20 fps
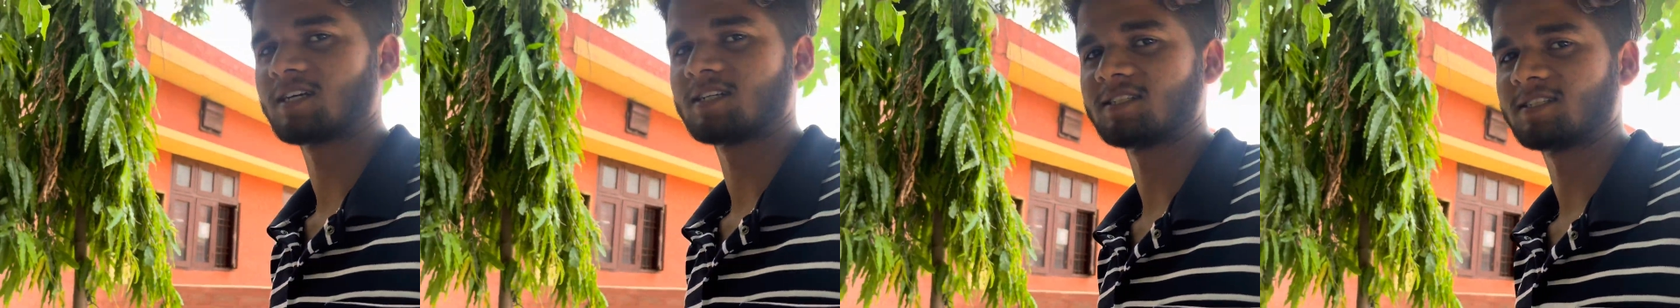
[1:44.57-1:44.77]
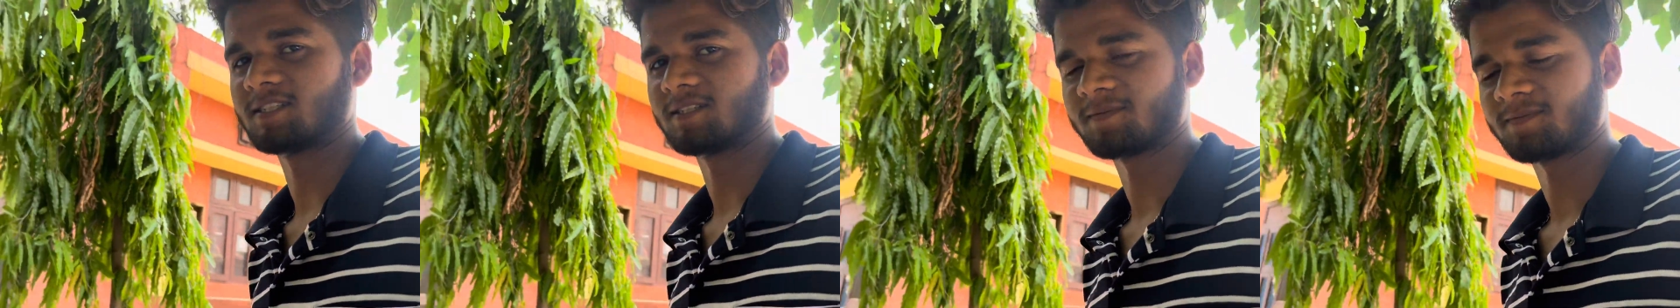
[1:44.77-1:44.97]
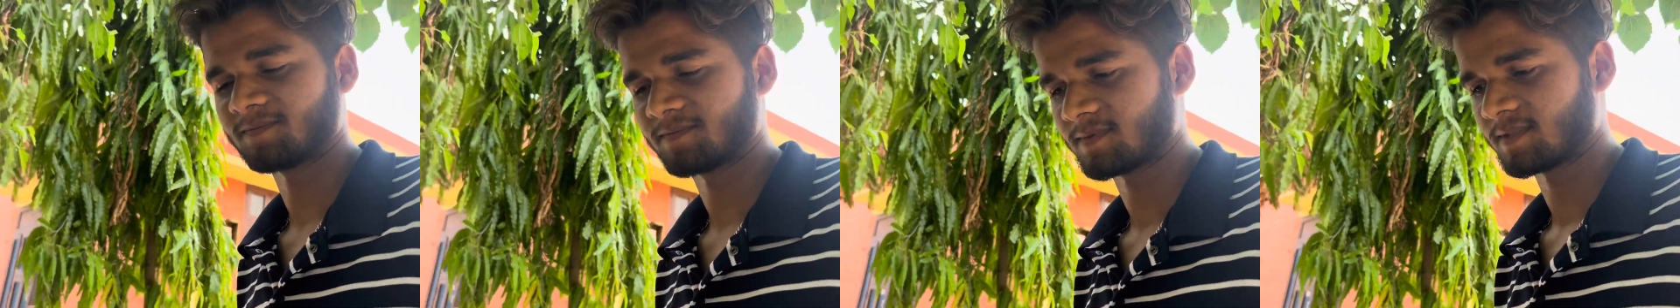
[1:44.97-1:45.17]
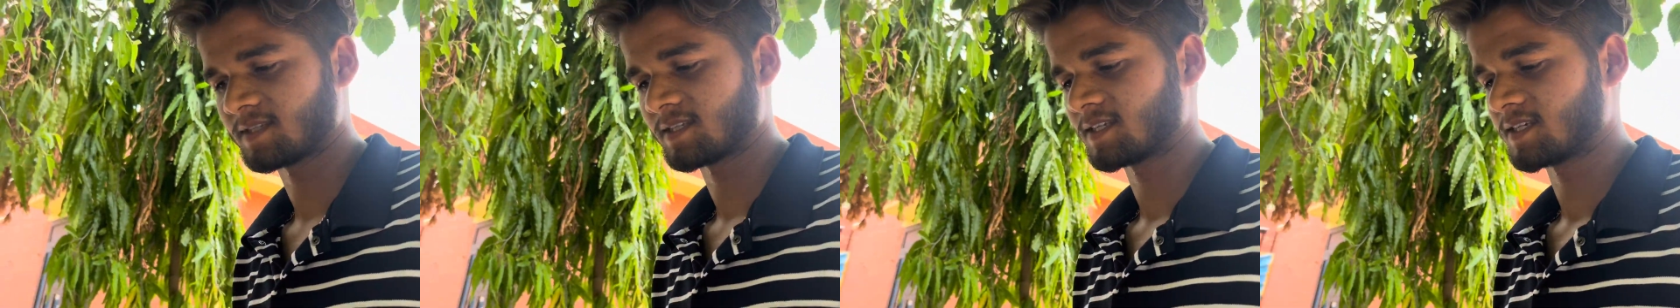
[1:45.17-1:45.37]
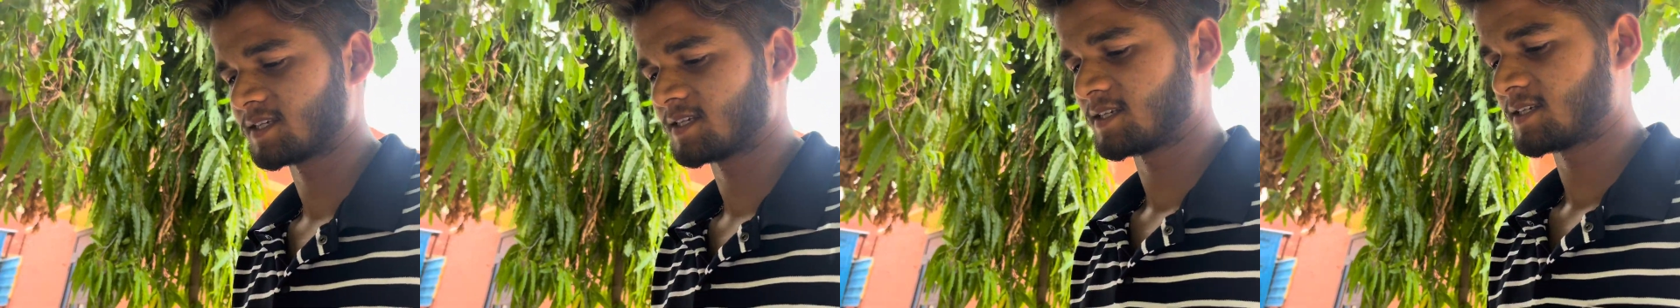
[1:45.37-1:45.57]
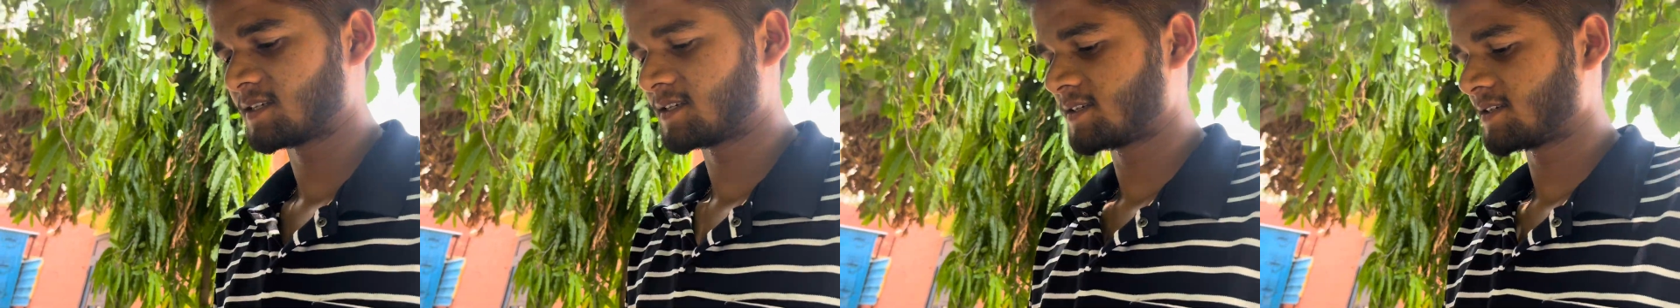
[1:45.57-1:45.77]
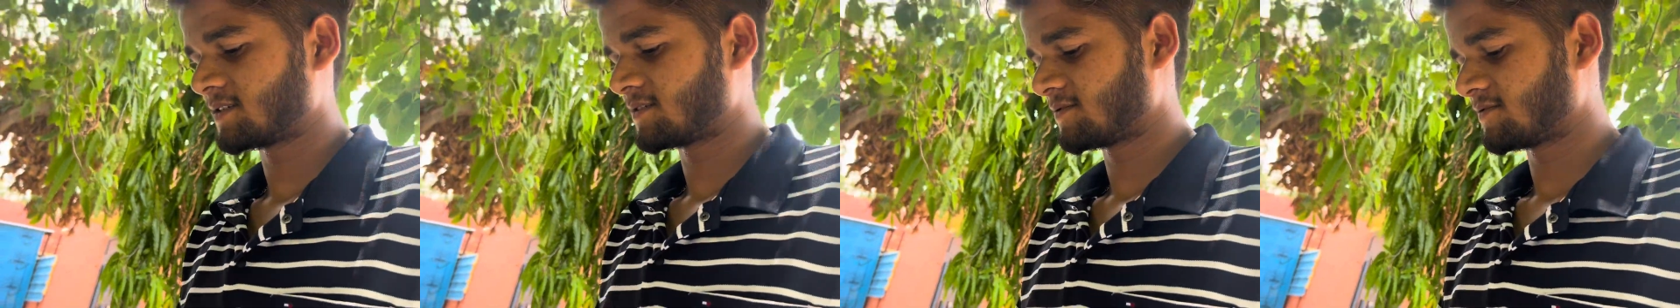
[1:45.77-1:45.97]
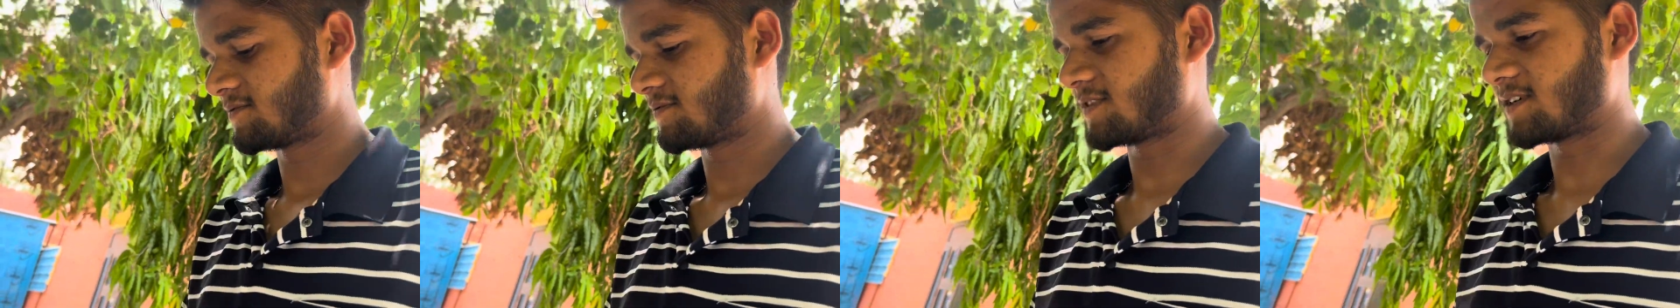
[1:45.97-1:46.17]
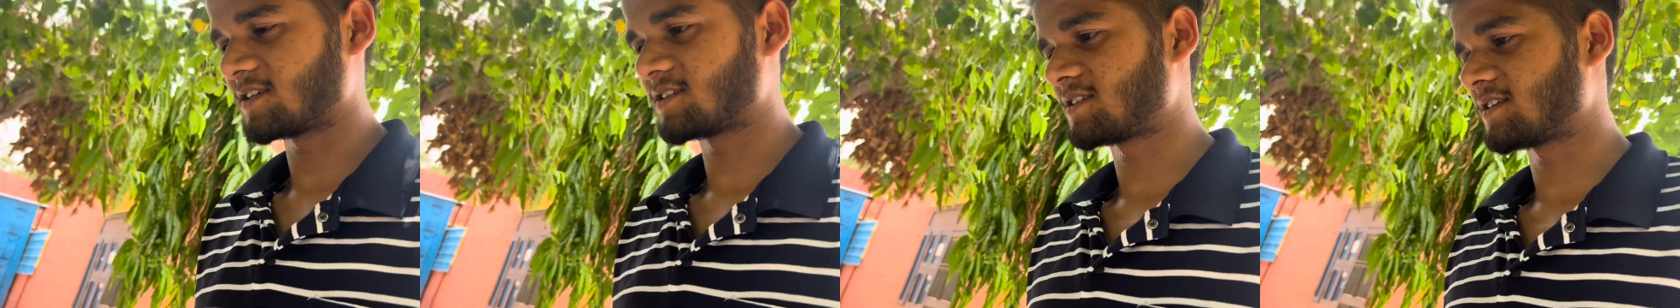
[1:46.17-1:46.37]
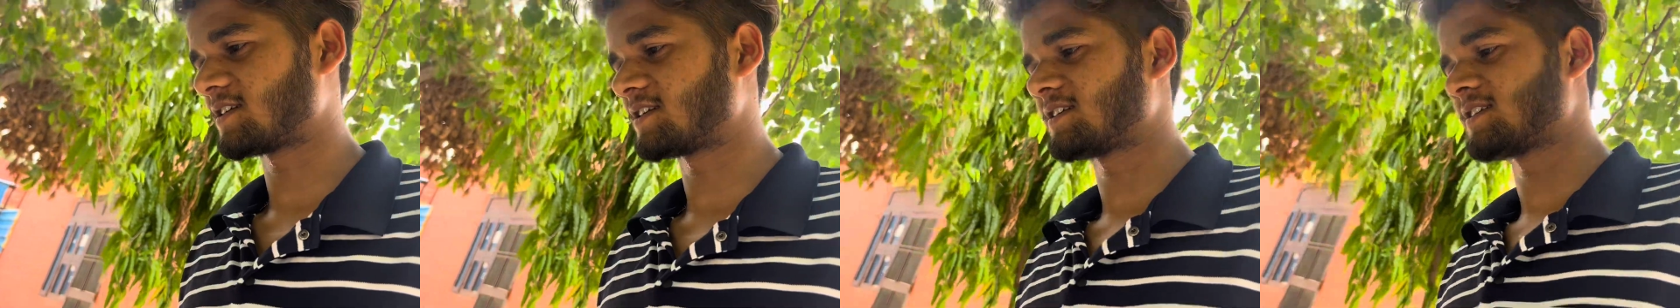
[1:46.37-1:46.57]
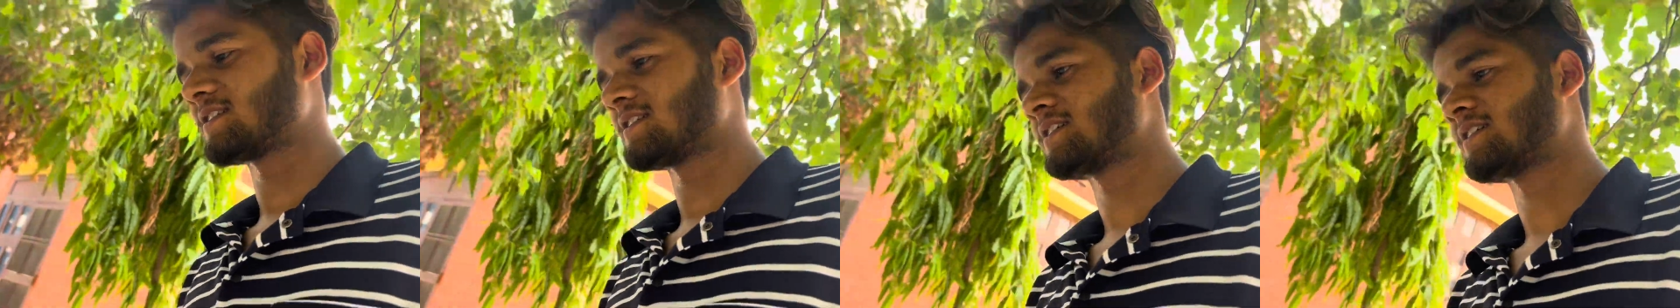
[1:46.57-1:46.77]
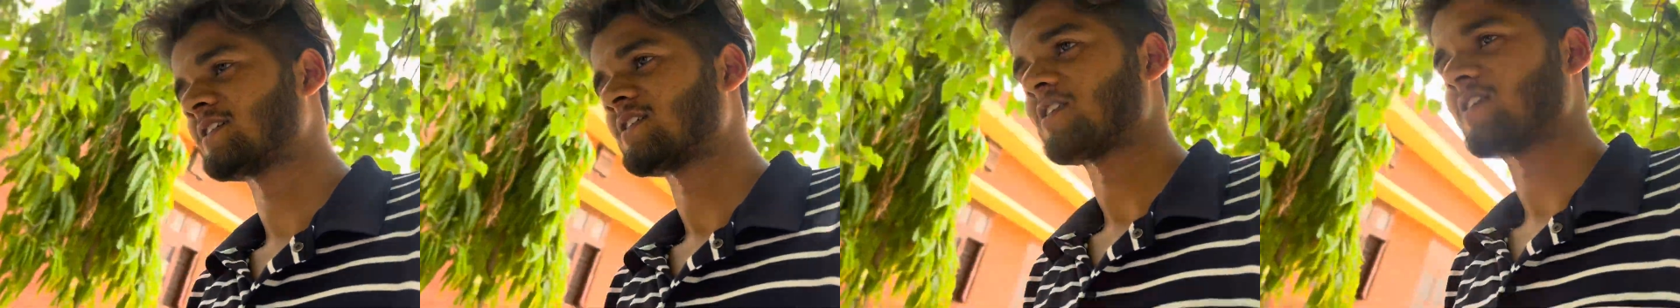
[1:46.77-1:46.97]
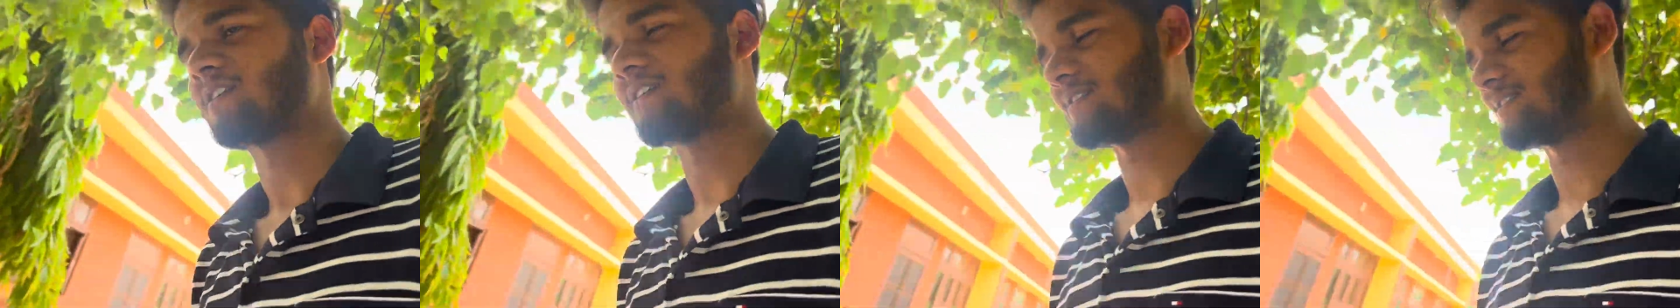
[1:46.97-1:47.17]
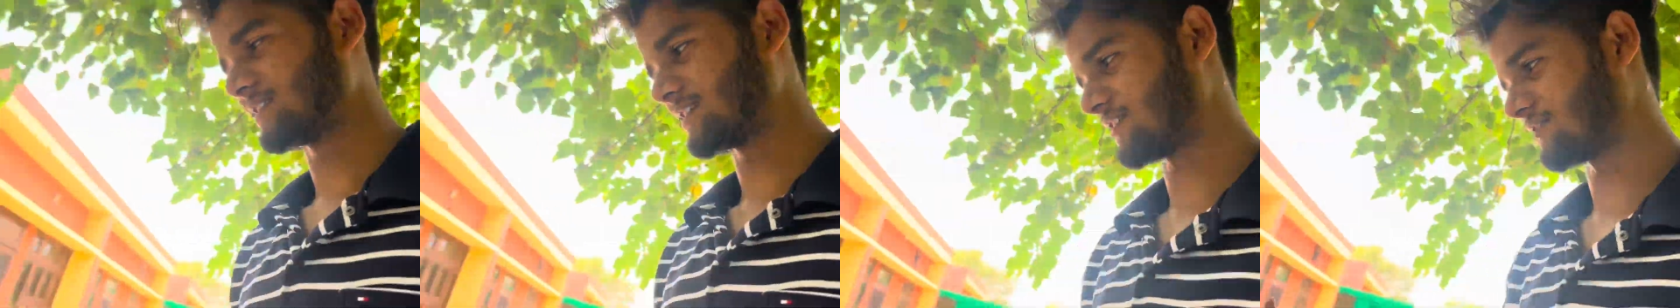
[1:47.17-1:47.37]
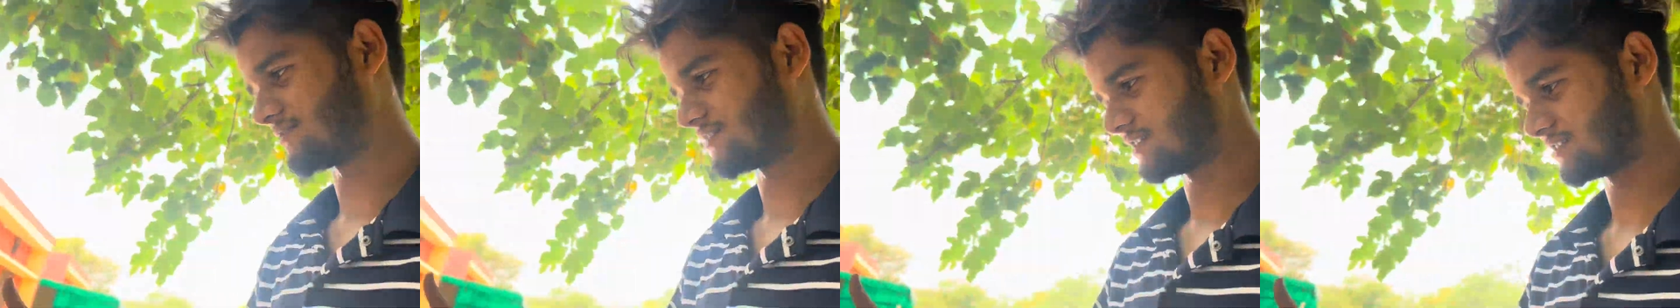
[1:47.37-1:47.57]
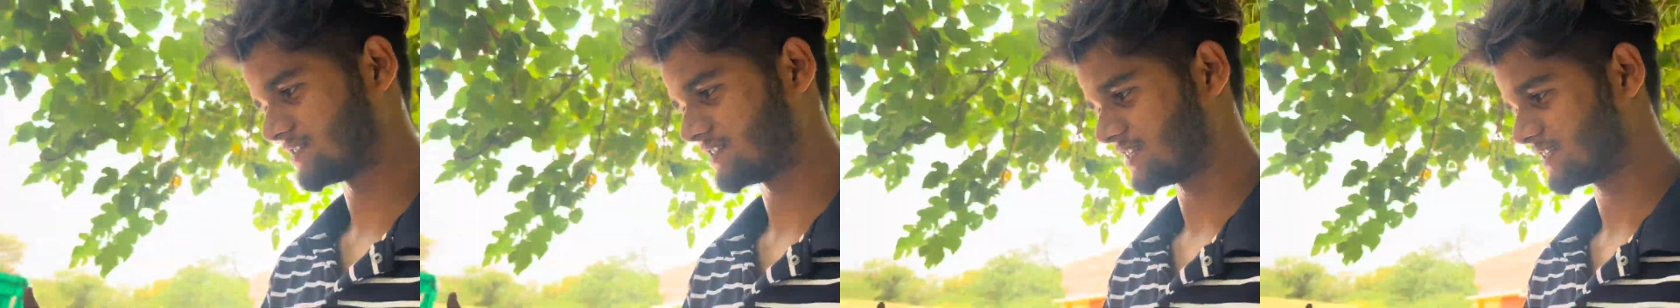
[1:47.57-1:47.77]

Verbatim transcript: गई ये फर्स्ट हंटर फर्स्ट